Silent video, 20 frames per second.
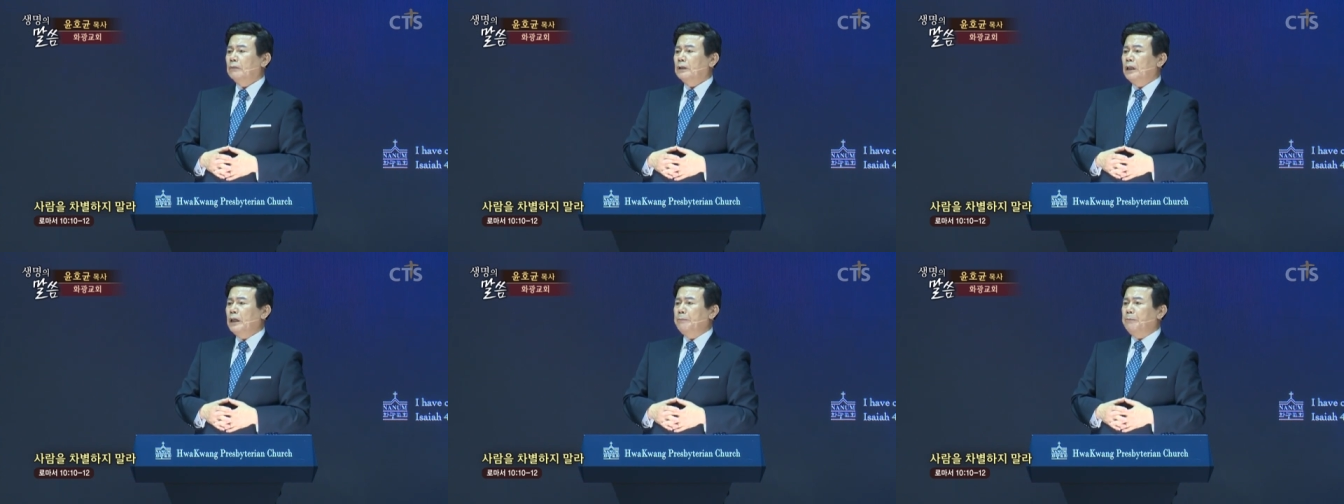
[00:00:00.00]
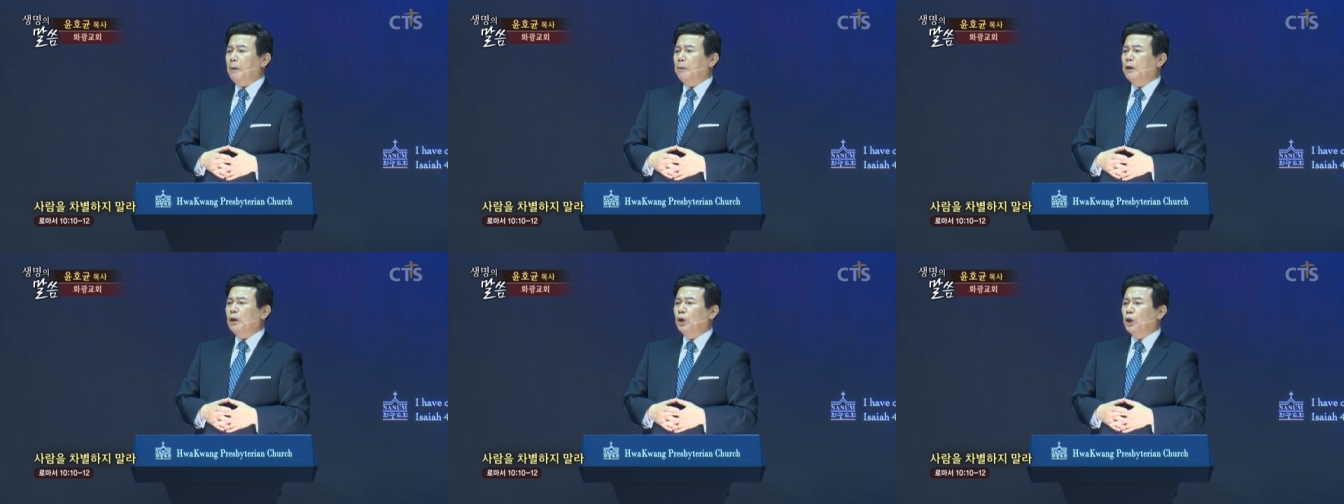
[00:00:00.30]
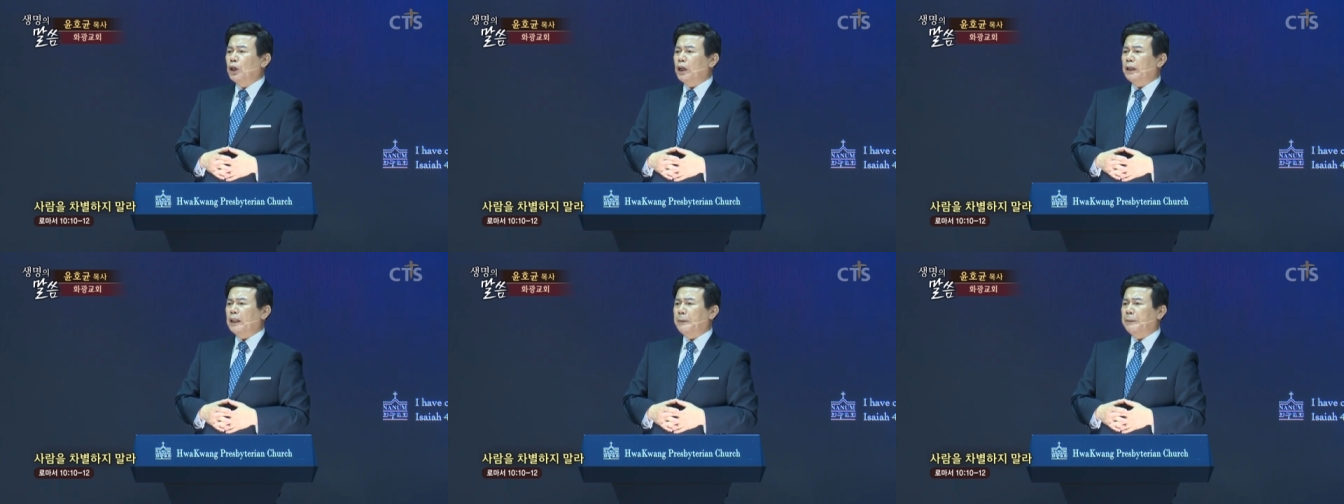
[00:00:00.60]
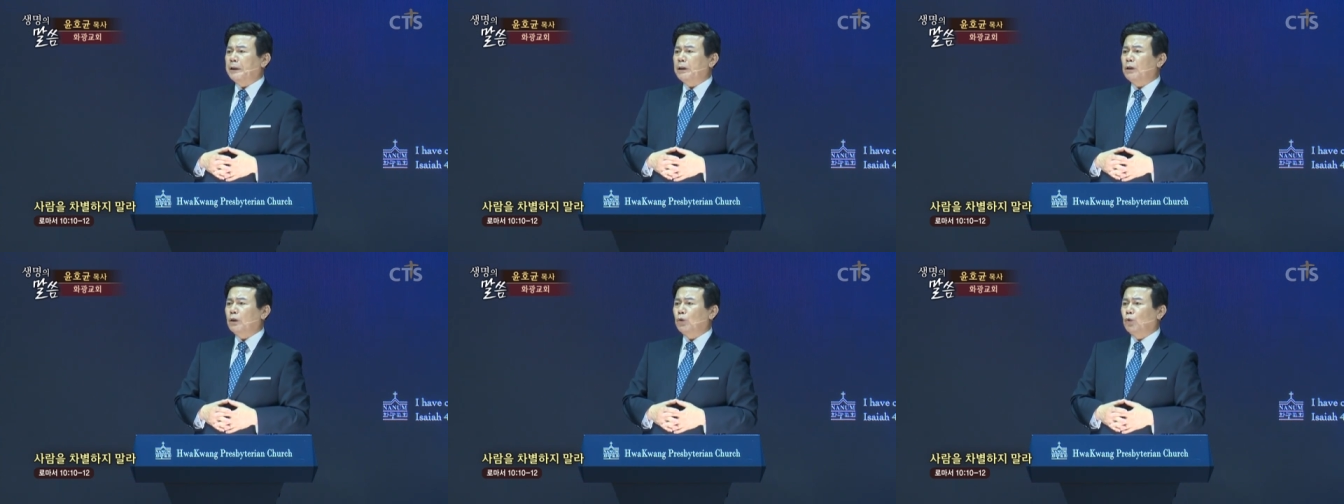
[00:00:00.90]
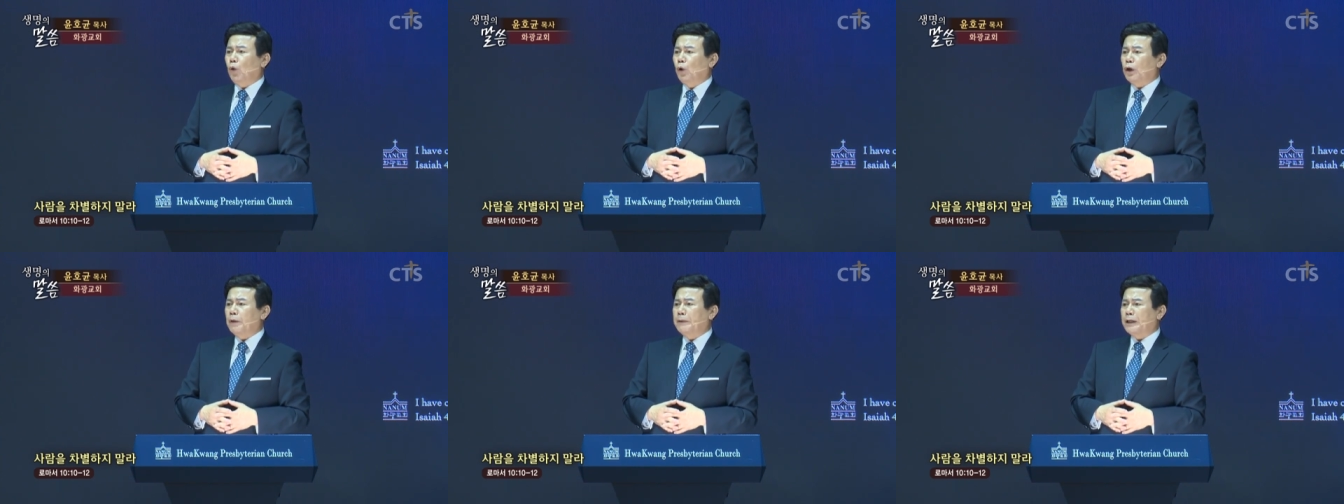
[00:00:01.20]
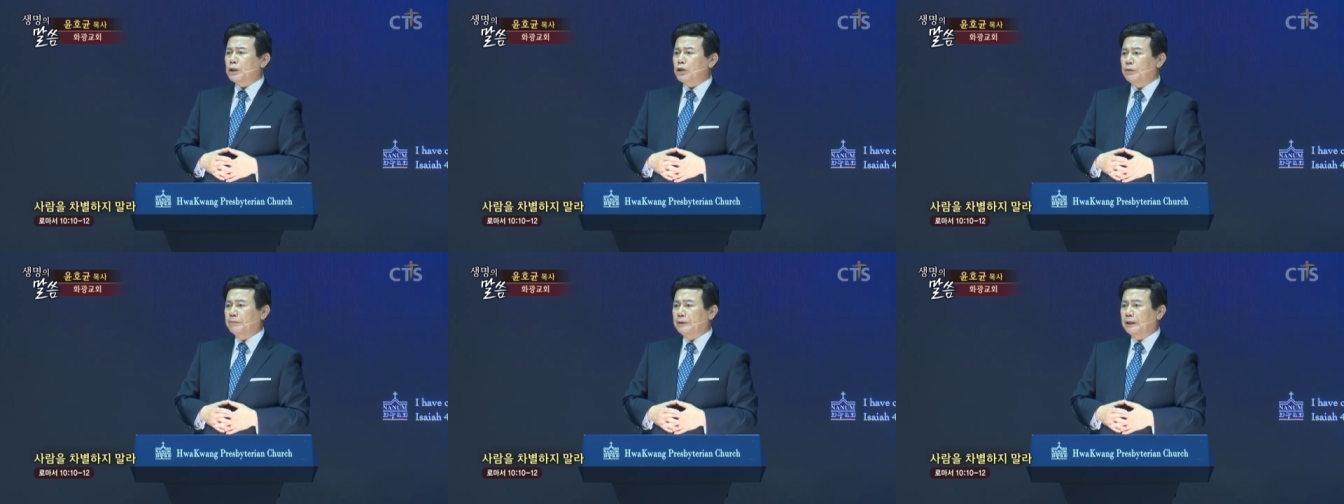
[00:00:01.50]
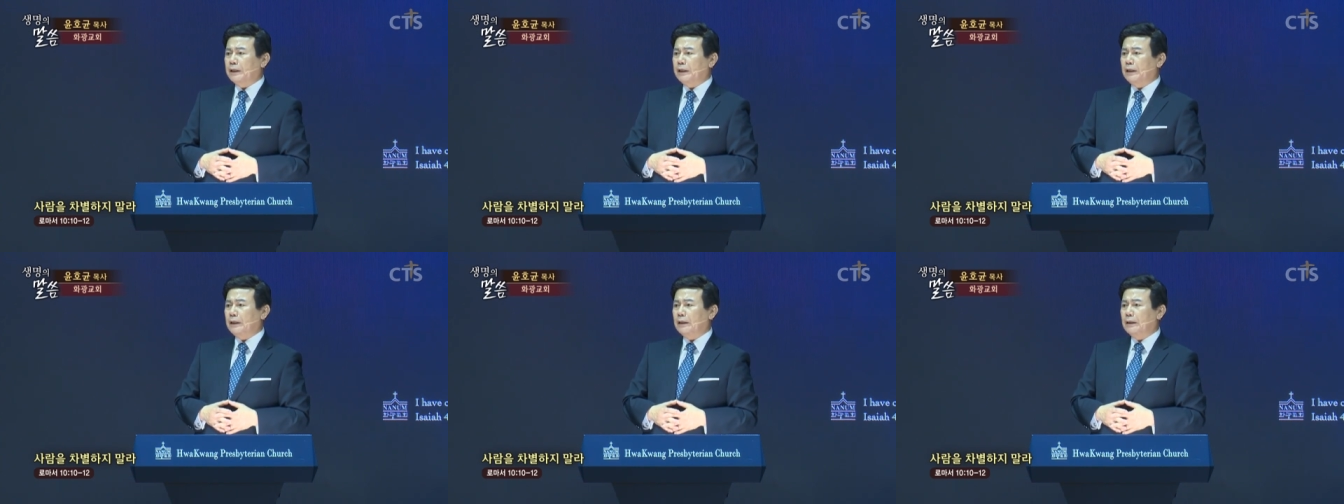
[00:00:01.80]
이 법을 어기게 되면 돌에
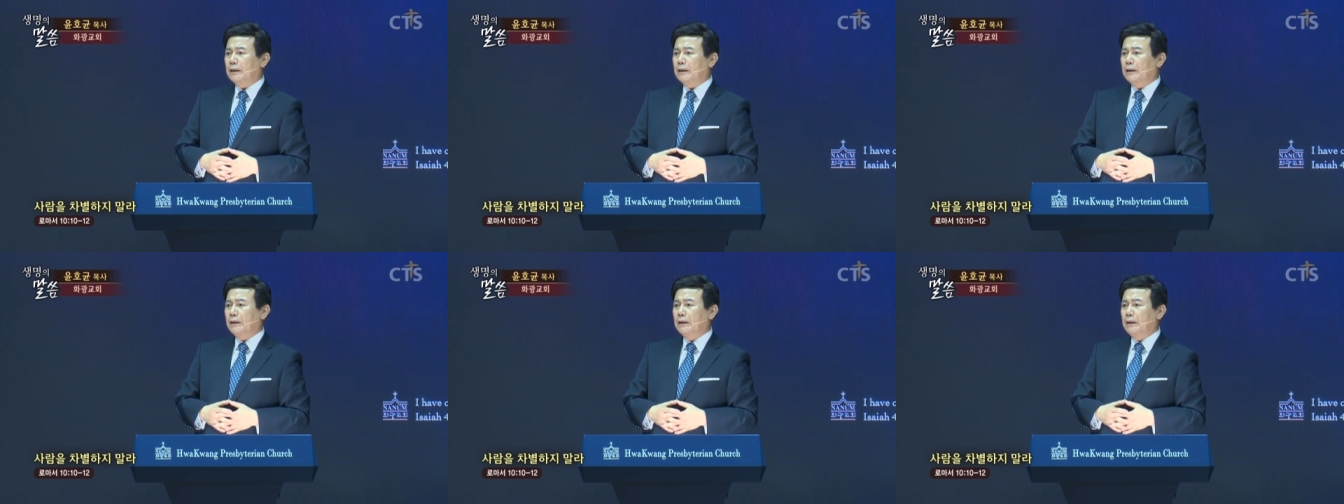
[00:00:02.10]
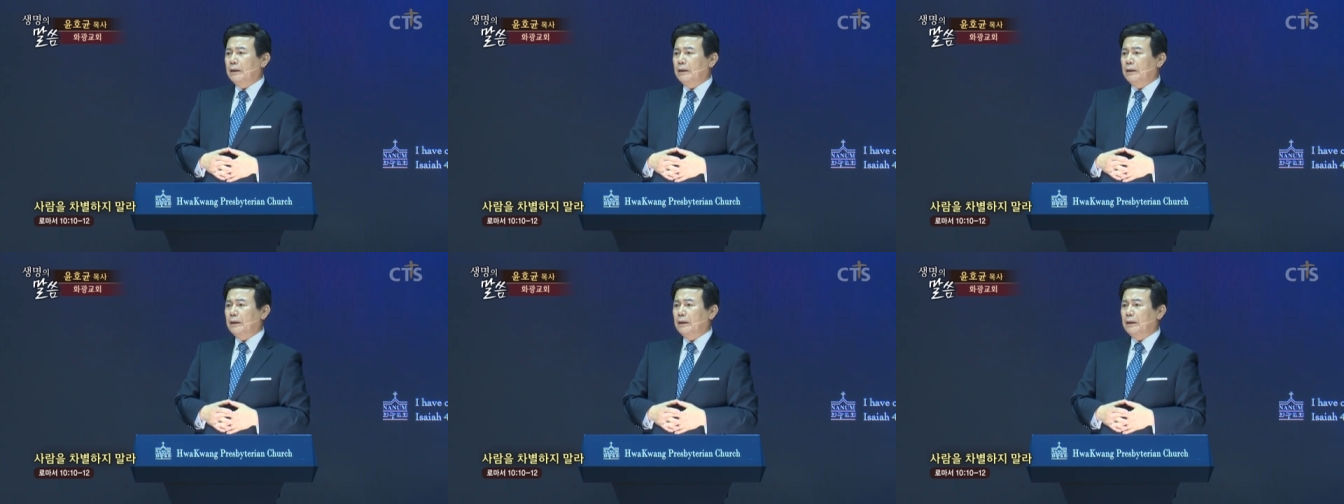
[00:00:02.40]
맞습니다.